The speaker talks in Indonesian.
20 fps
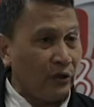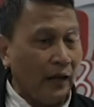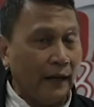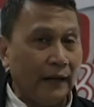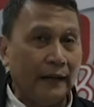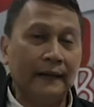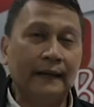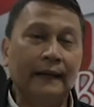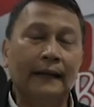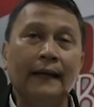
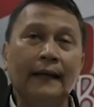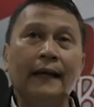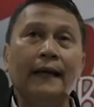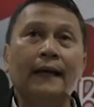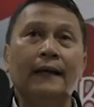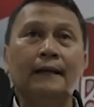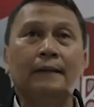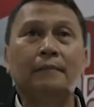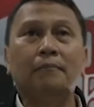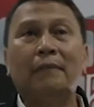
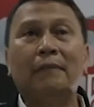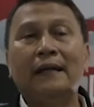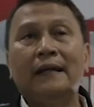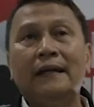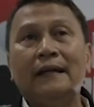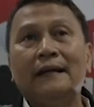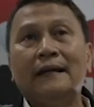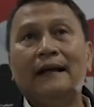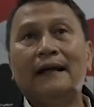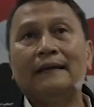karena
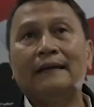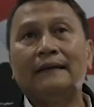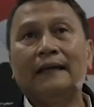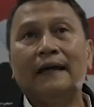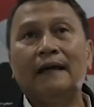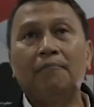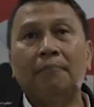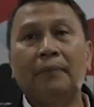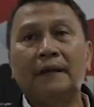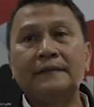
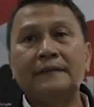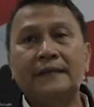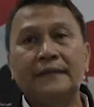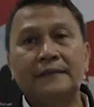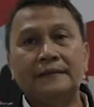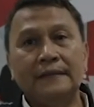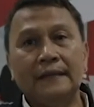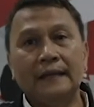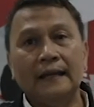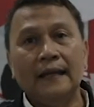mendekatkan
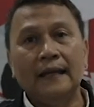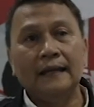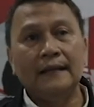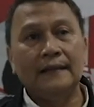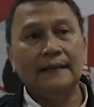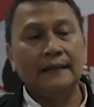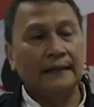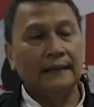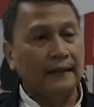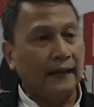Pancasila
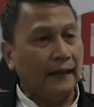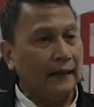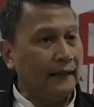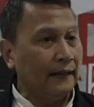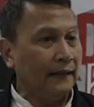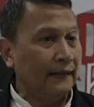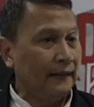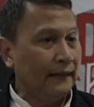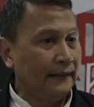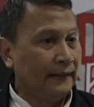dengan
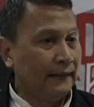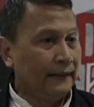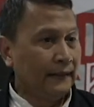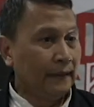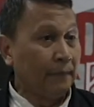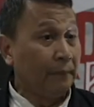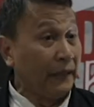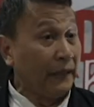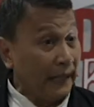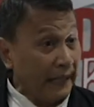
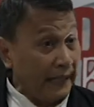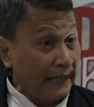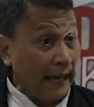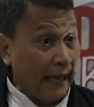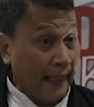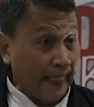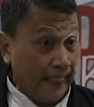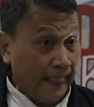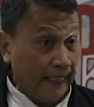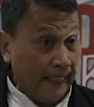
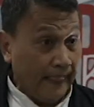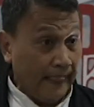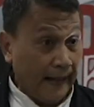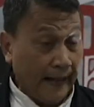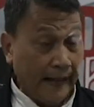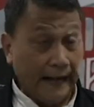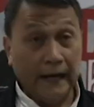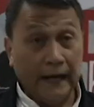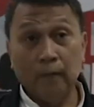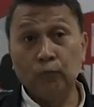milenial,
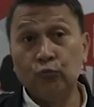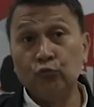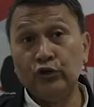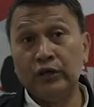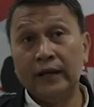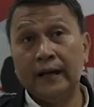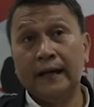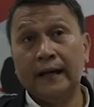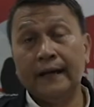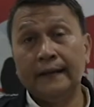anak
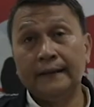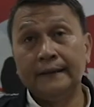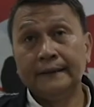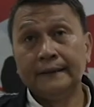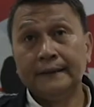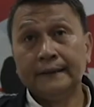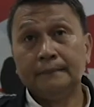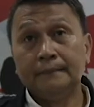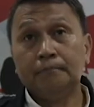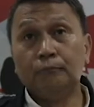muda.
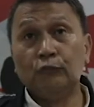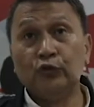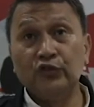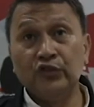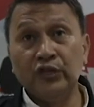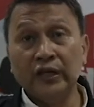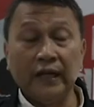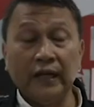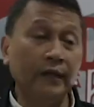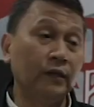
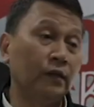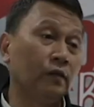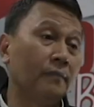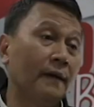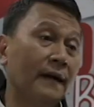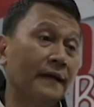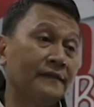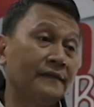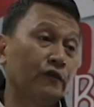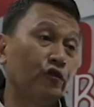Musik itu
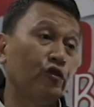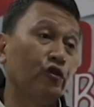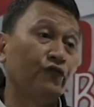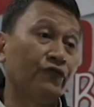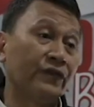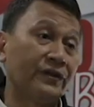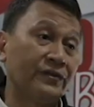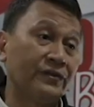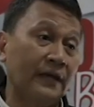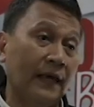bahasa
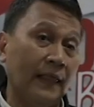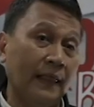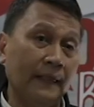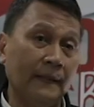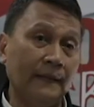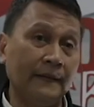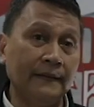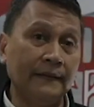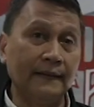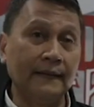universal
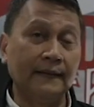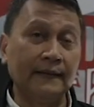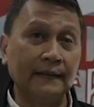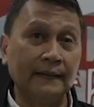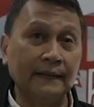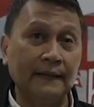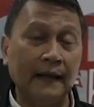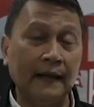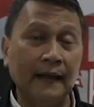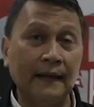
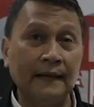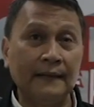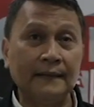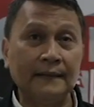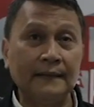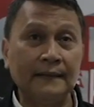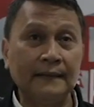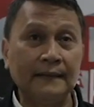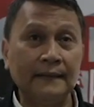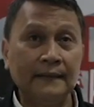
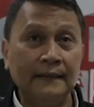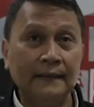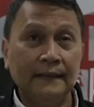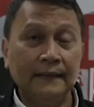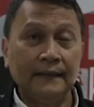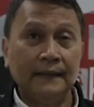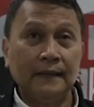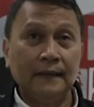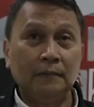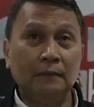dengan
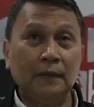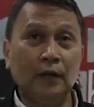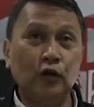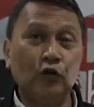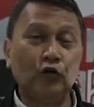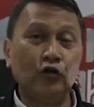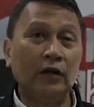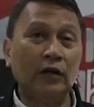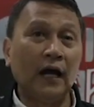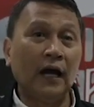
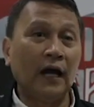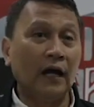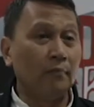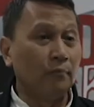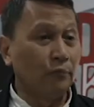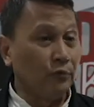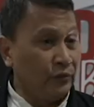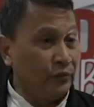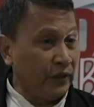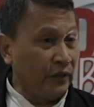menggunakan
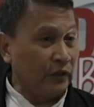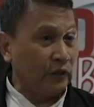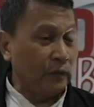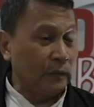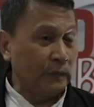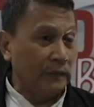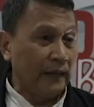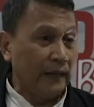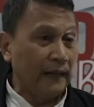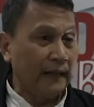musik
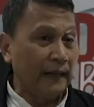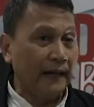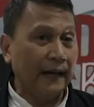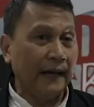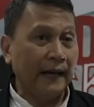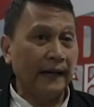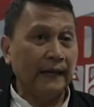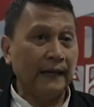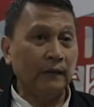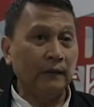
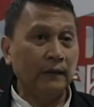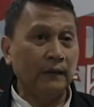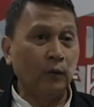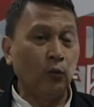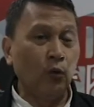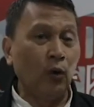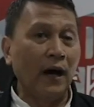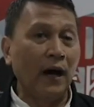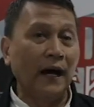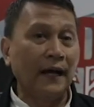sebagai
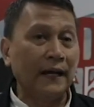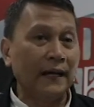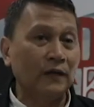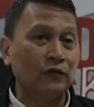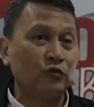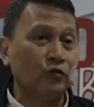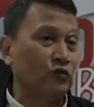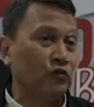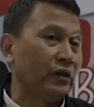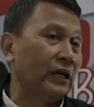wahana
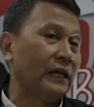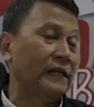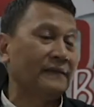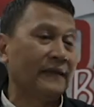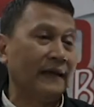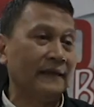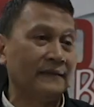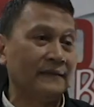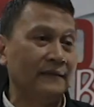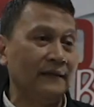
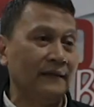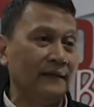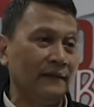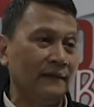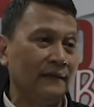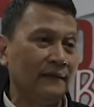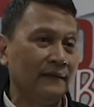sosialisasi